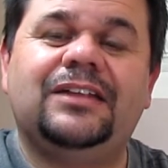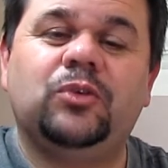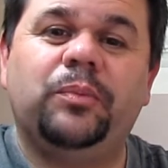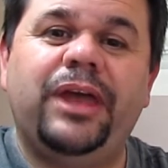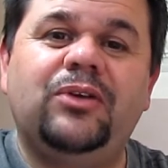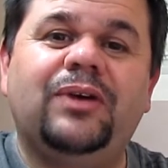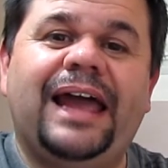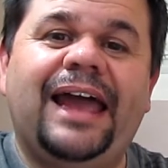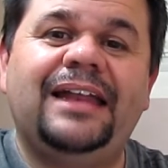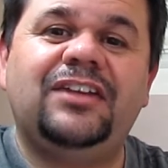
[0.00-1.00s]
No meio
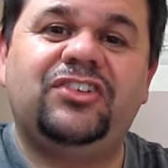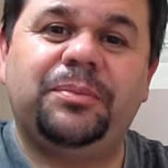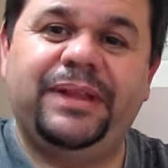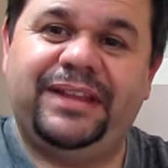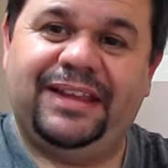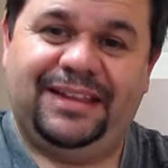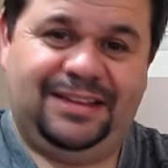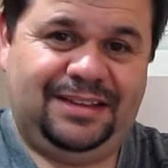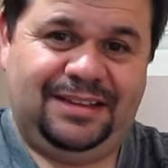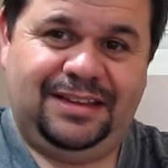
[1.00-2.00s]
LGBT,
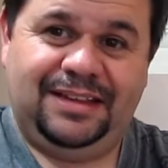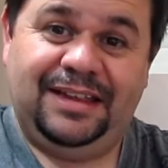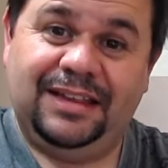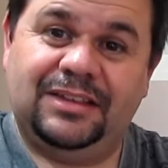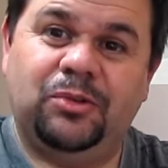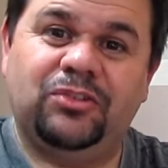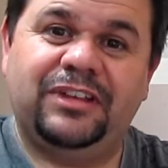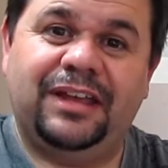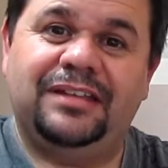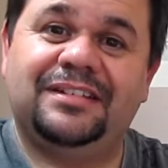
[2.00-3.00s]
entre os
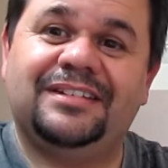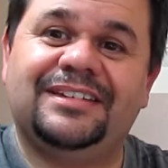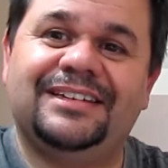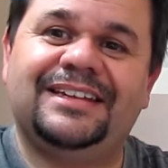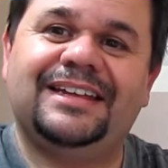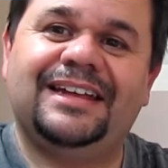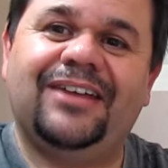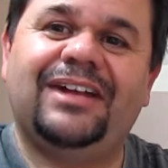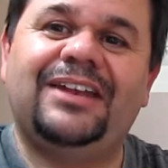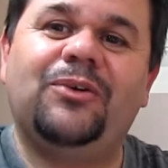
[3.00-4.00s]
gays.
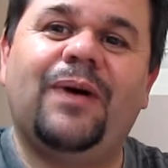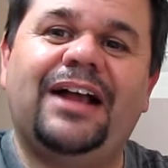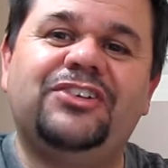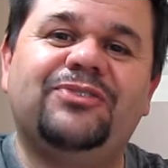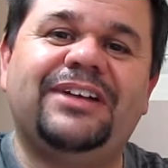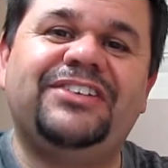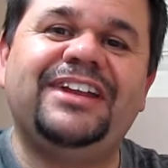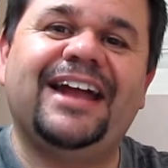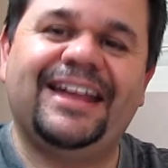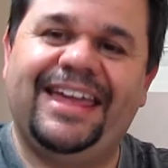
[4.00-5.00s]
É uma linguagem, uma
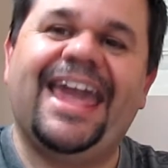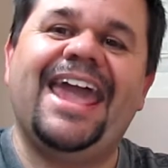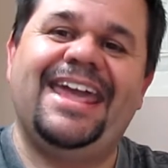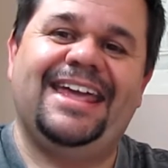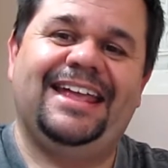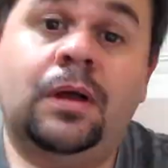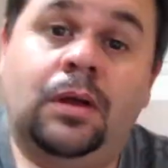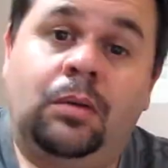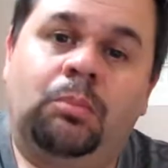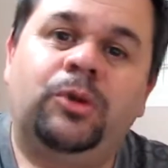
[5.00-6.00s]
gíria gay.
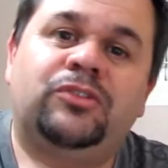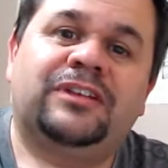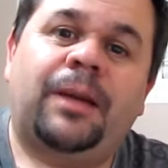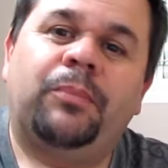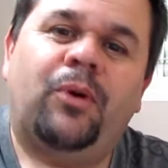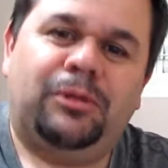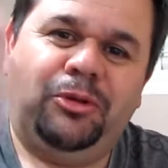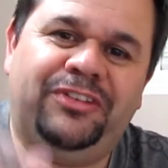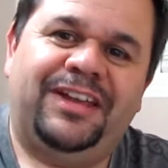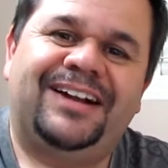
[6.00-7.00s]
Muitos
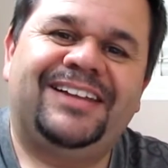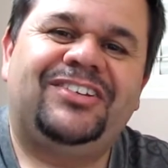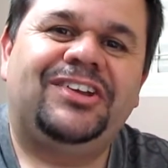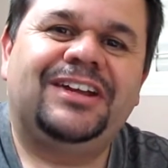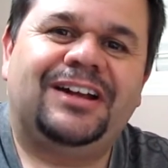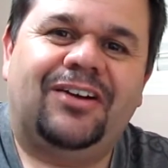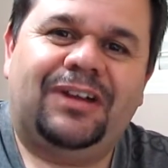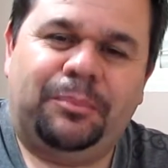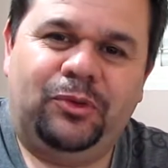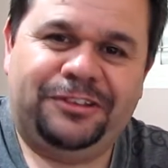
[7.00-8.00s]
caboclos que criticam
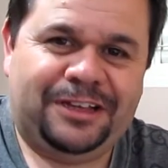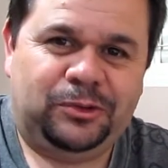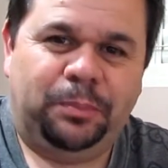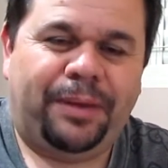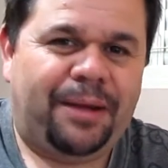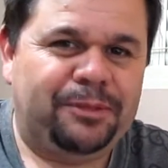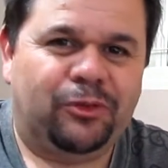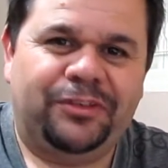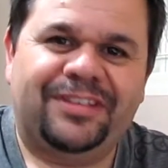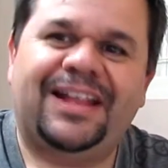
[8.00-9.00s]
a música do
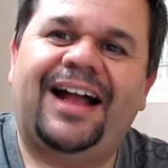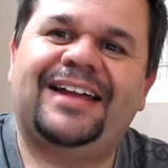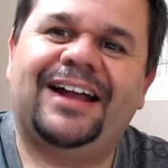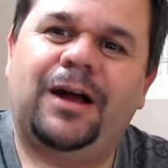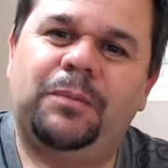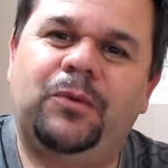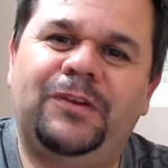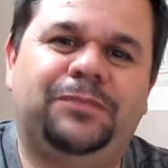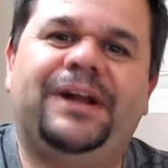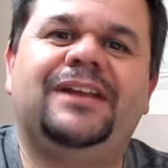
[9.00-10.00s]
Pablo Vittar acabam
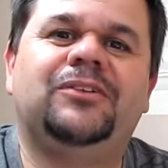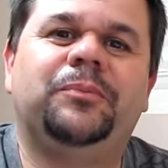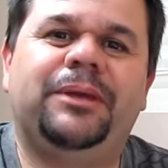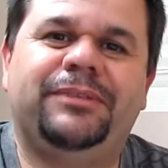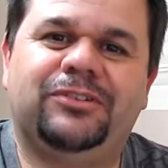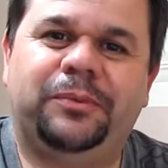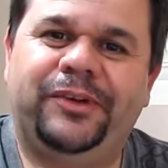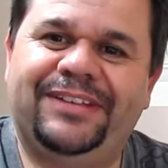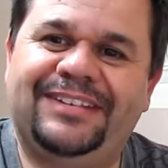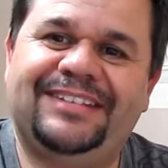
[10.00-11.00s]
espalhando memes
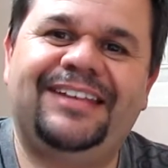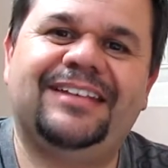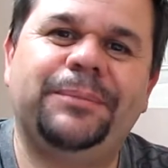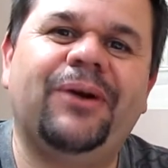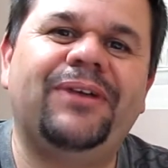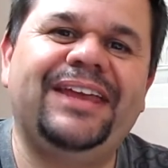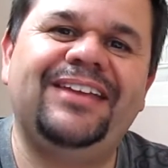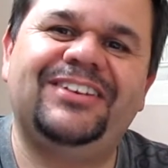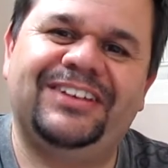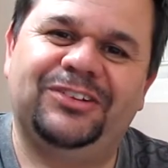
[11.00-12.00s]
como esse, sem saber a
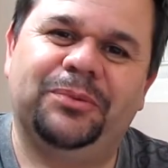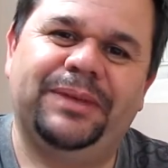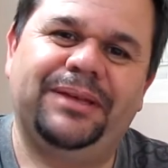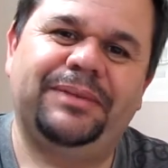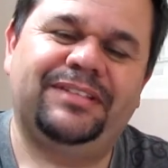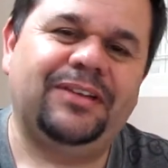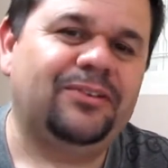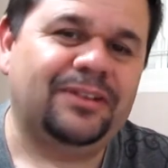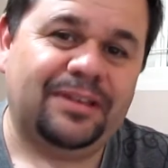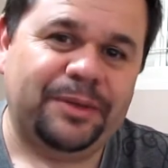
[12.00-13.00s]
origem do meme,
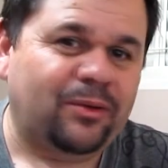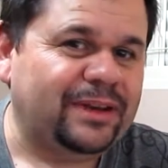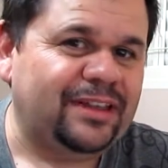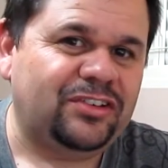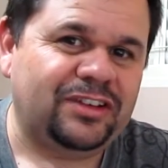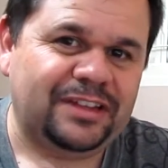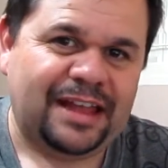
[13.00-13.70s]
sem saber a origem